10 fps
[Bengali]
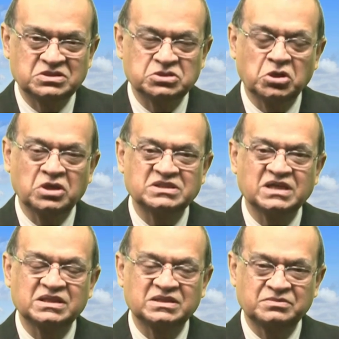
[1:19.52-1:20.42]
ছয়
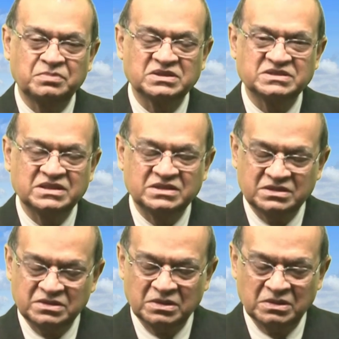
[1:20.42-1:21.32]
সাত পার্সেন্ট
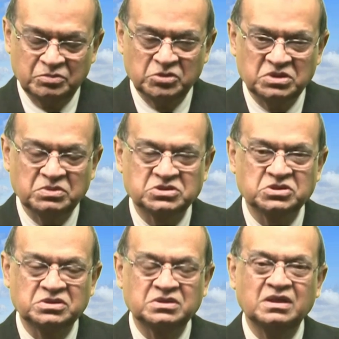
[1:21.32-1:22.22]
প্রতি
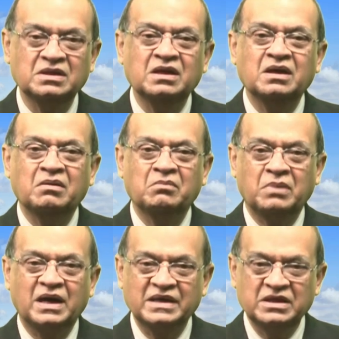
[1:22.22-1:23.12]
বছর
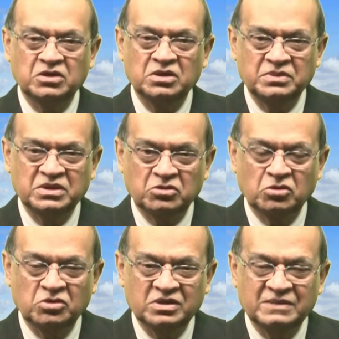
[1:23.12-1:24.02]
বাড়ে ইকোনমি গ্রো
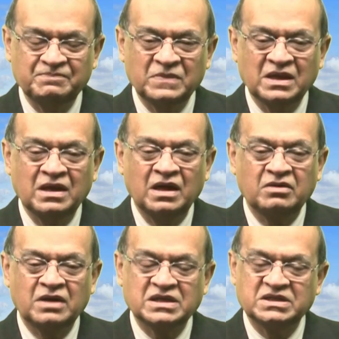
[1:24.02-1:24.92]
করে
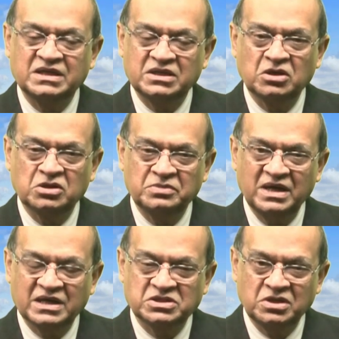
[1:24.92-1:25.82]
রাশিয়ান ইকোনমি
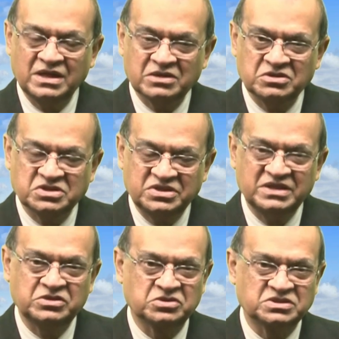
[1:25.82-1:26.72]
অ্যাকচুয়ালি এখন
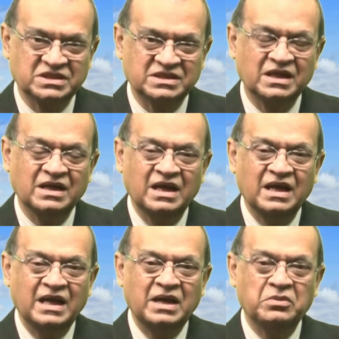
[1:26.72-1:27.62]
শ্রিঙ্ক করছে
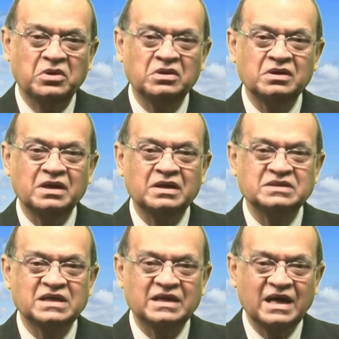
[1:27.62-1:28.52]
এবং
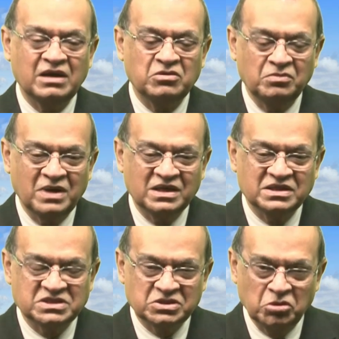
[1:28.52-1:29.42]
যারা এখন
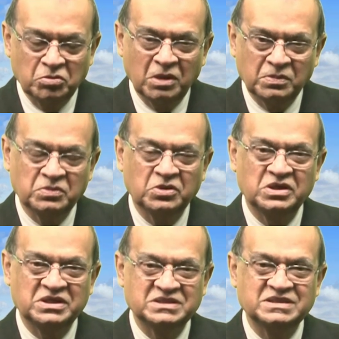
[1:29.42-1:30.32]
বাংলাদেশে খুব অল্প
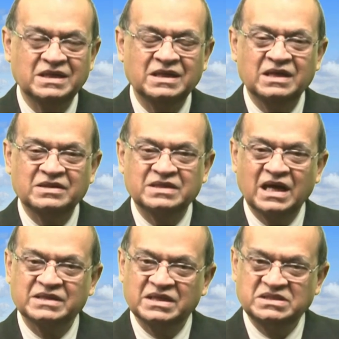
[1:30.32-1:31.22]
বয়স
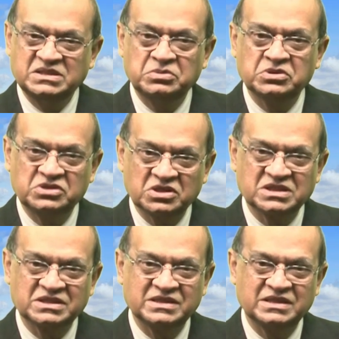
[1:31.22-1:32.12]
তাদের
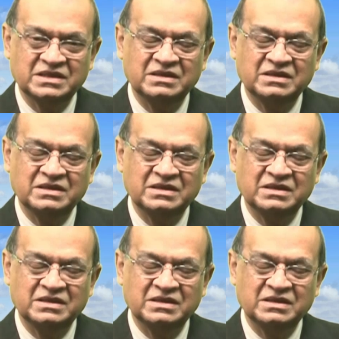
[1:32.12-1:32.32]
জীবদ্দশাতে